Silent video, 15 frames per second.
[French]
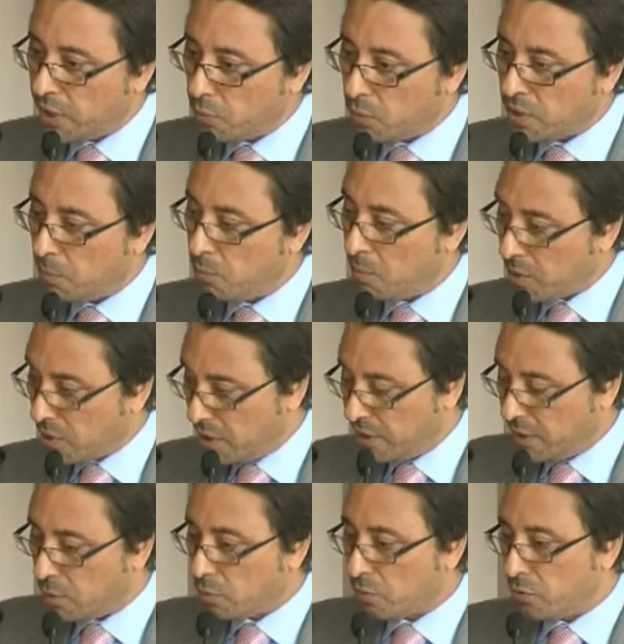tout simplement,
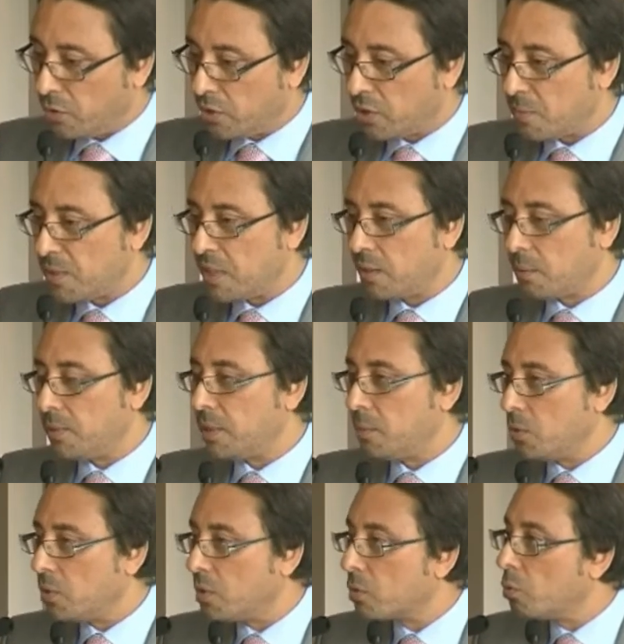c'était convenu comme ça avec Madame
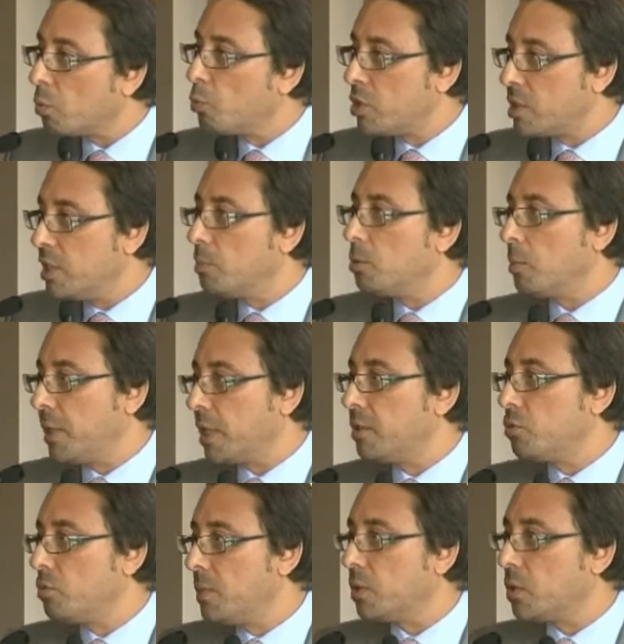Laurent, qu'on puisse d'abord parler
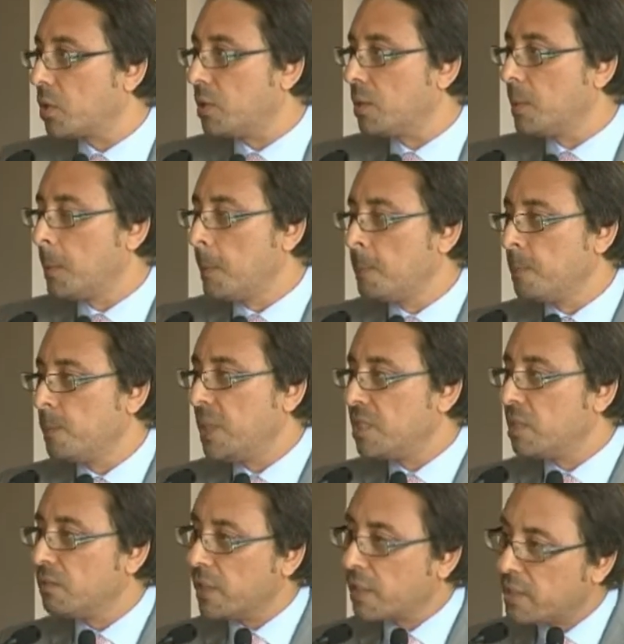du Maroc. Et
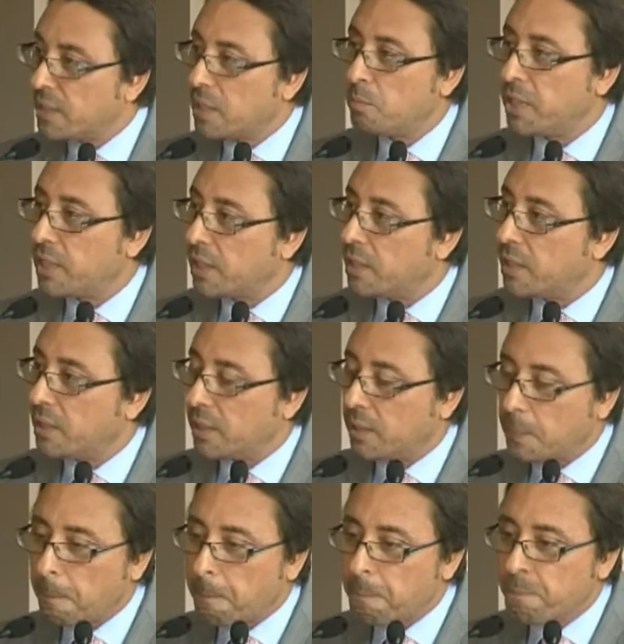c'est vrai que c'est un pays qui est
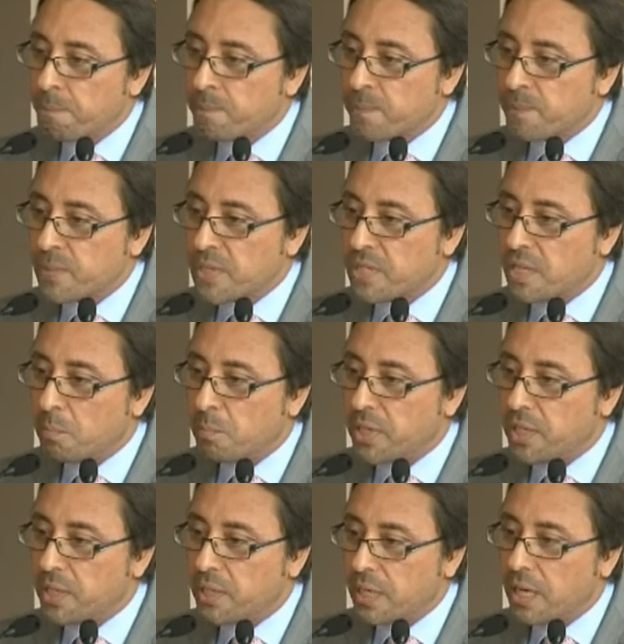un
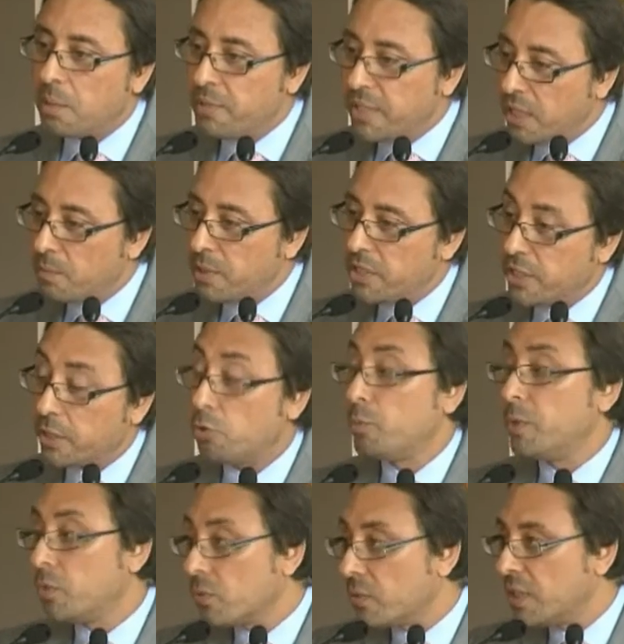pays ami de la Belgique
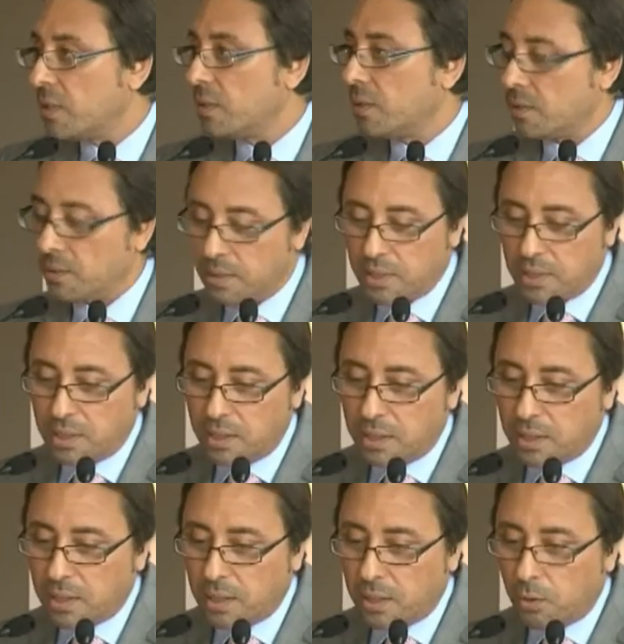depuis longtemps.
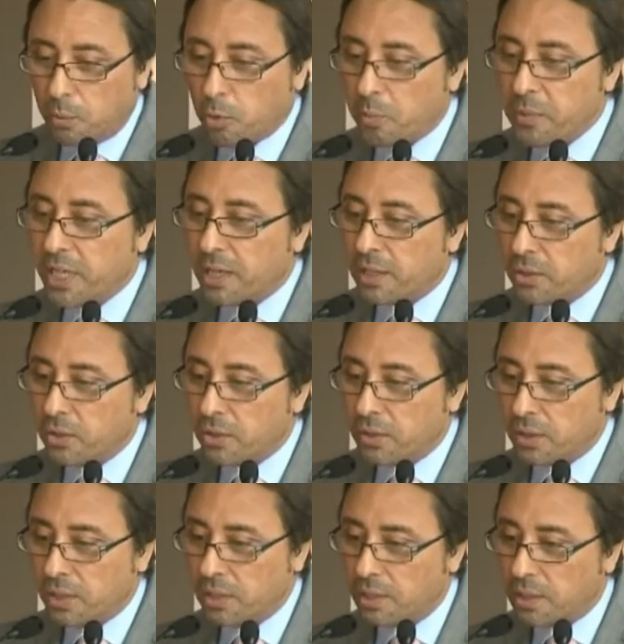Premier
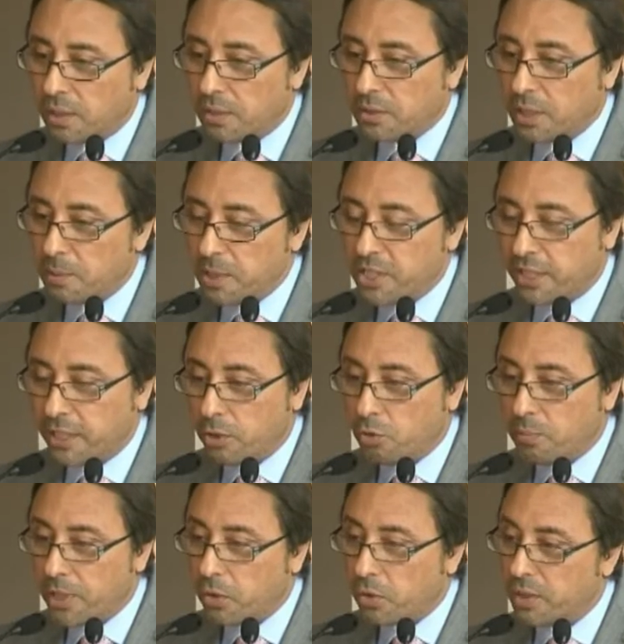accord entre la Belgique et le
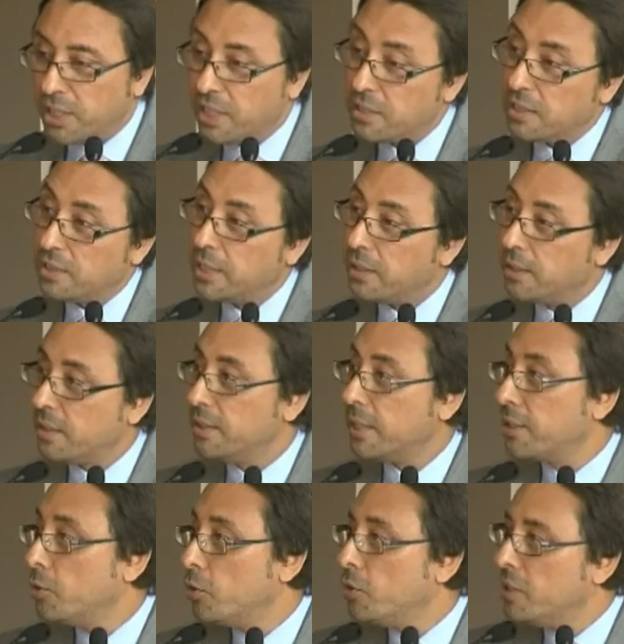Maroc date
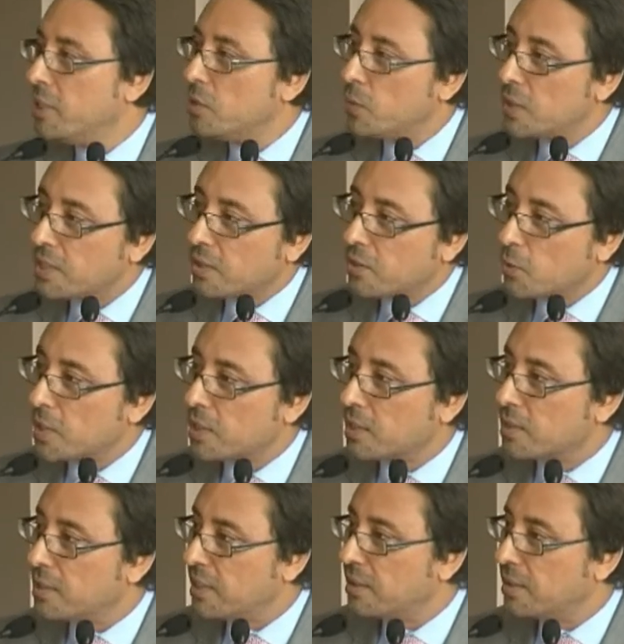de
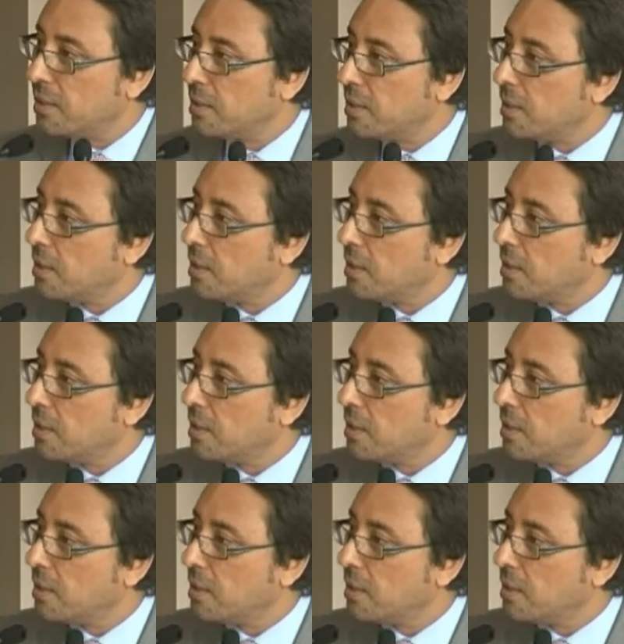1867.